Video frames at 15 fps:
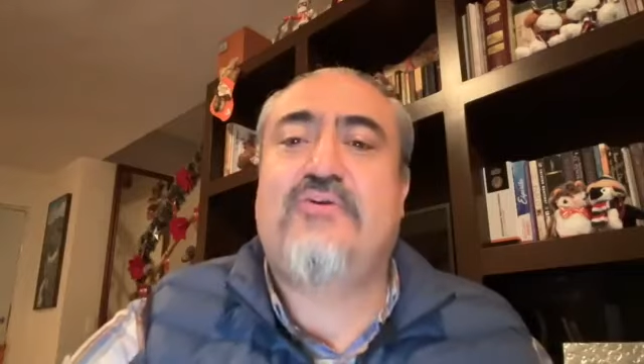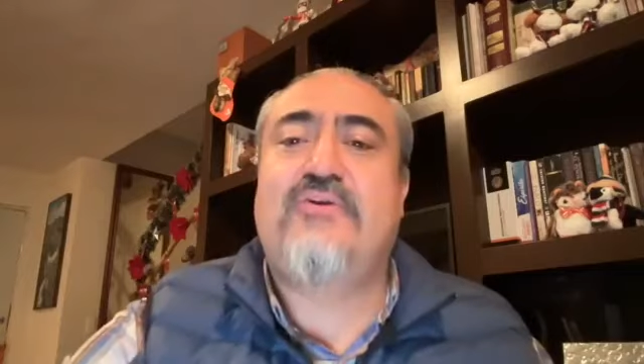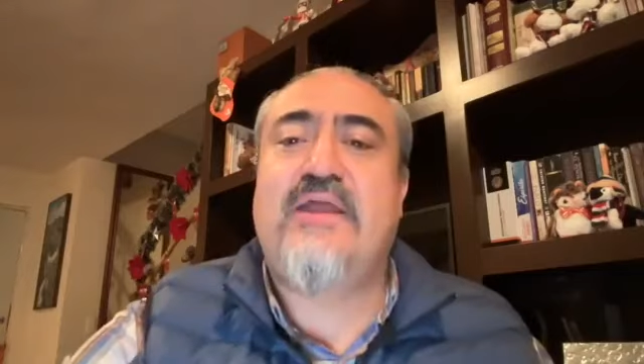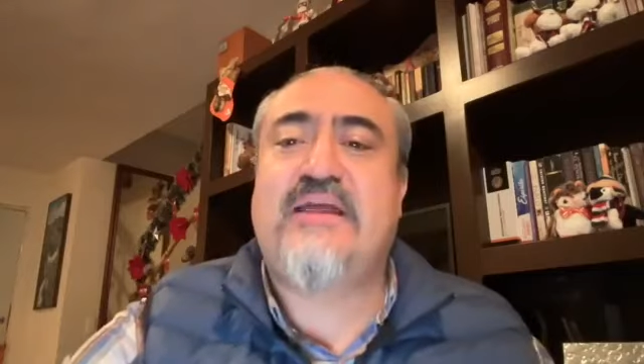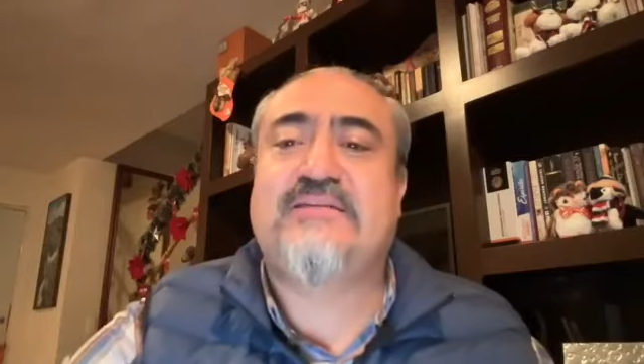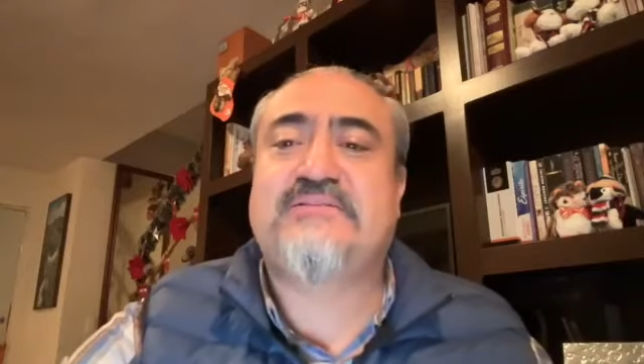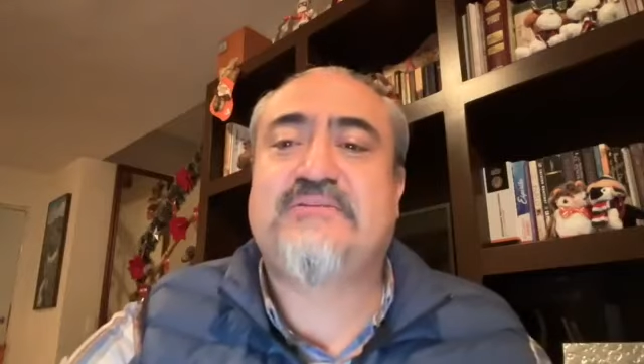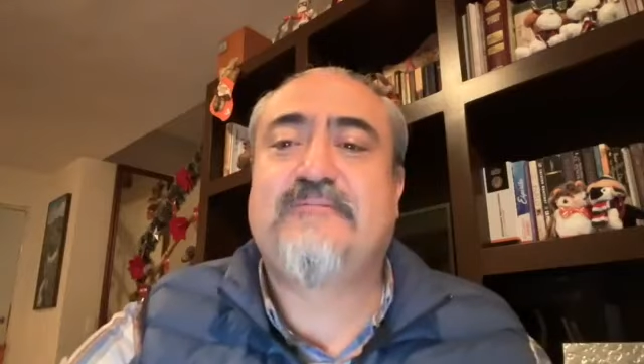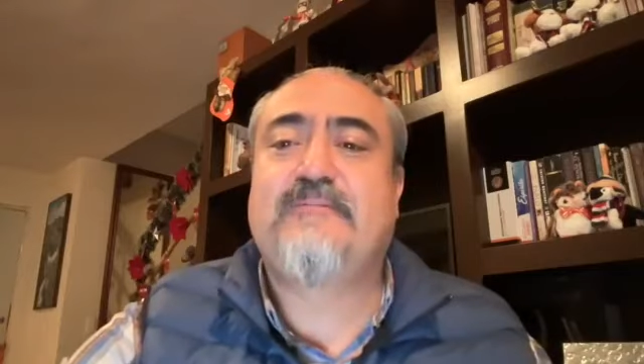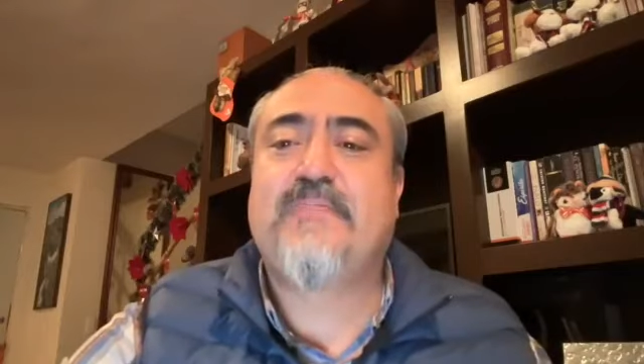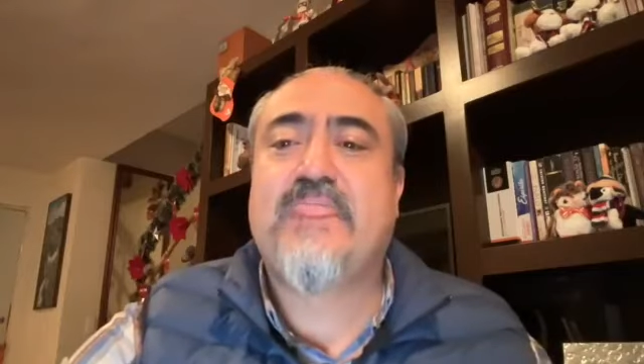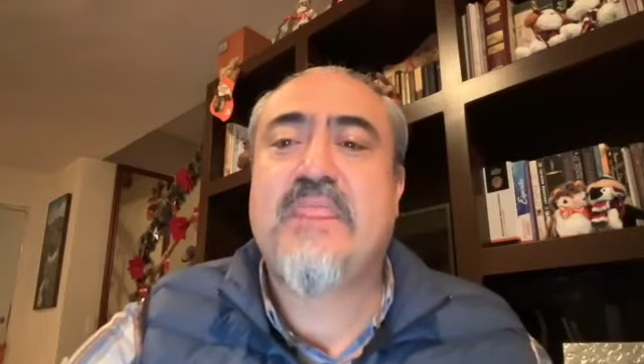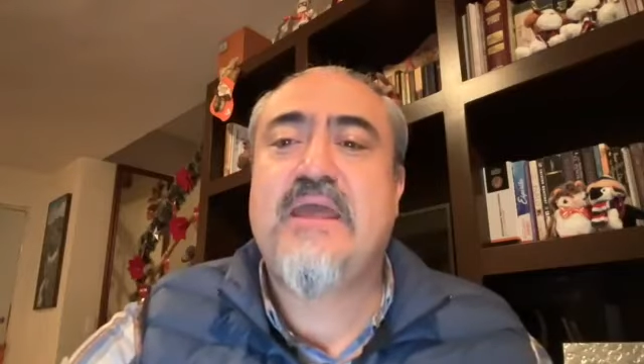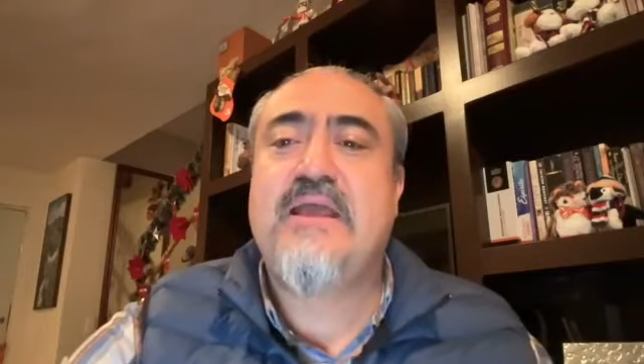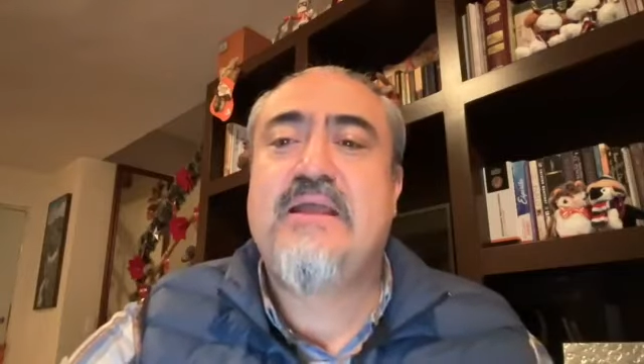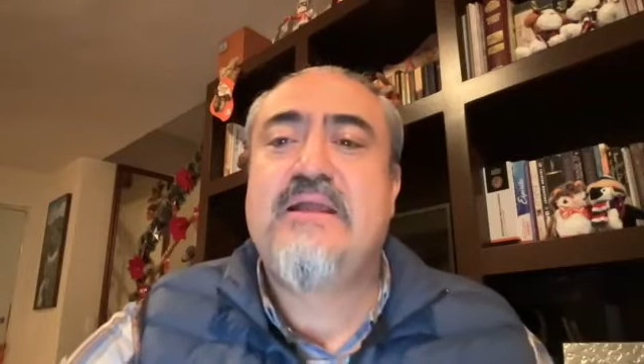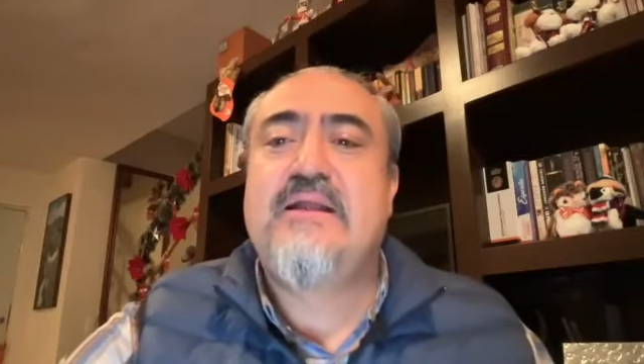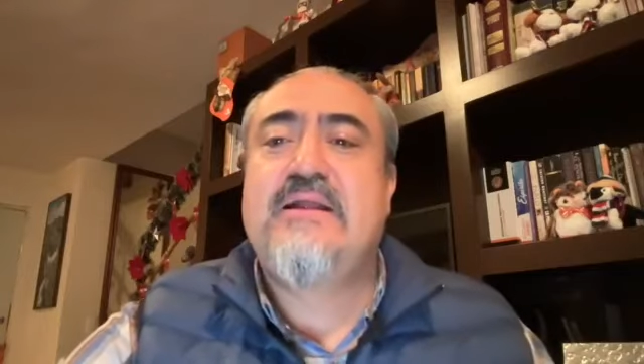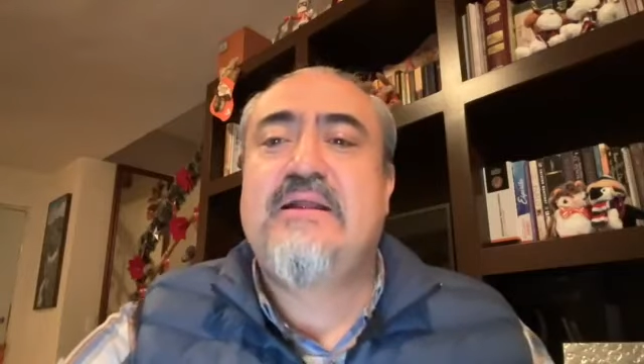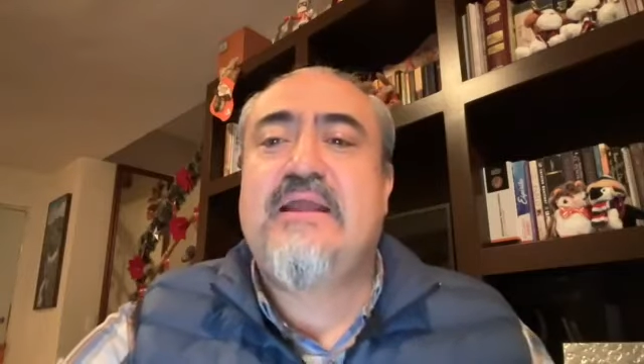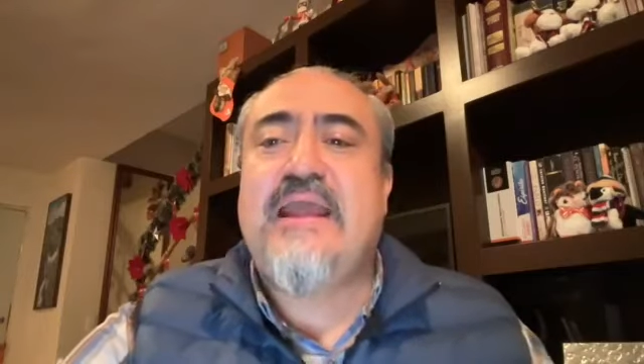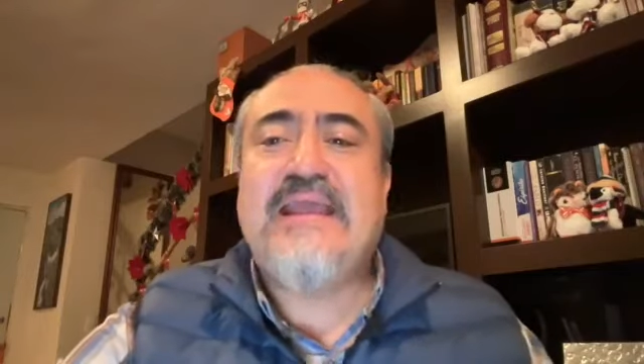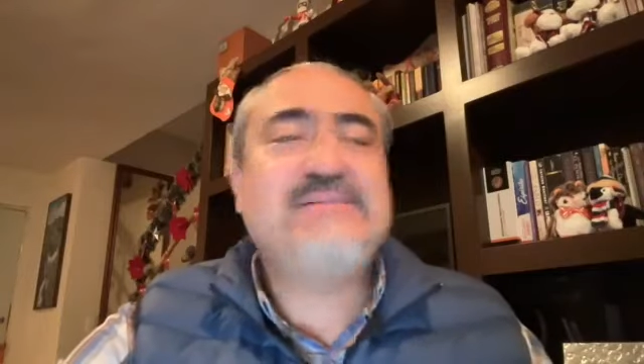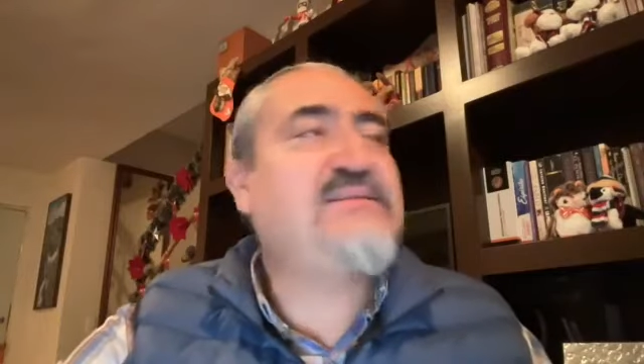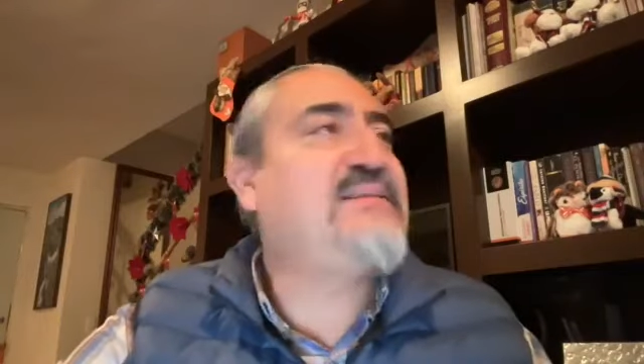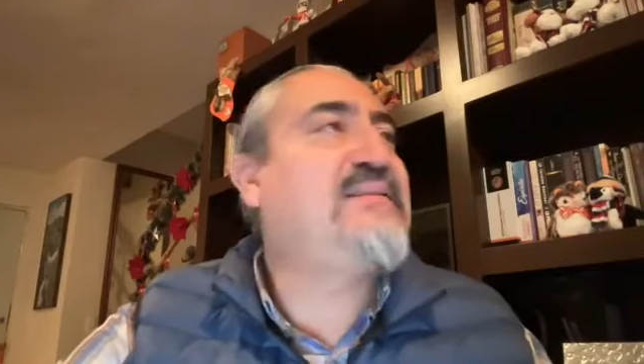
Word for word: horas. Ese